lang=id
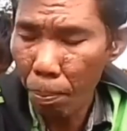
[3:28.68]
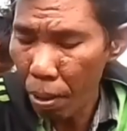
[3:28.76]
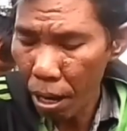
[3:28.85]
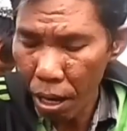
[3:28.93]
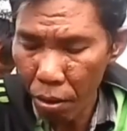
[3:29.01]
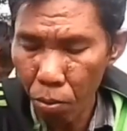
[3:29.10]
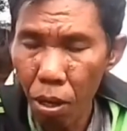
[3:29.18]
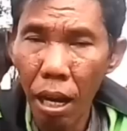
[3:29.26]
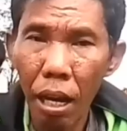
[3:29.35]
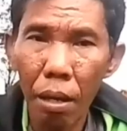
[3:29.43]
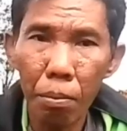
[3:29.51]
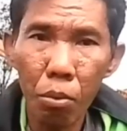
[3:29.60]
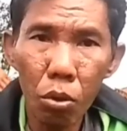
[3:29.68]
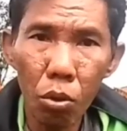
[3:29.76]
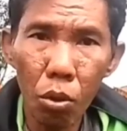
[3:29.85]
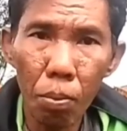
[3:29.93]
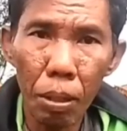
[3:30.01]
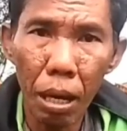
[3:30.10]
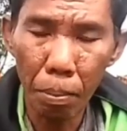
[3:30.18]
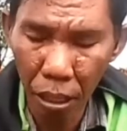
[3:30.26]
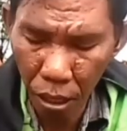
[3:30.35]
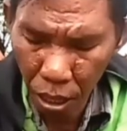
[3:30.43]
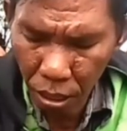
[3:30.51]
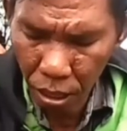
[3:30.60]
Apakah sudah muncul
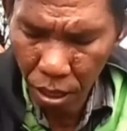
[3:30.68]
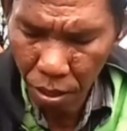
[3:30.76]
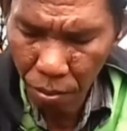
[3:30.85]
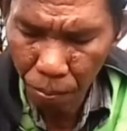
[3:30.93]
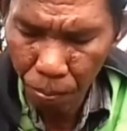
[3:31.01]
pendapatannya?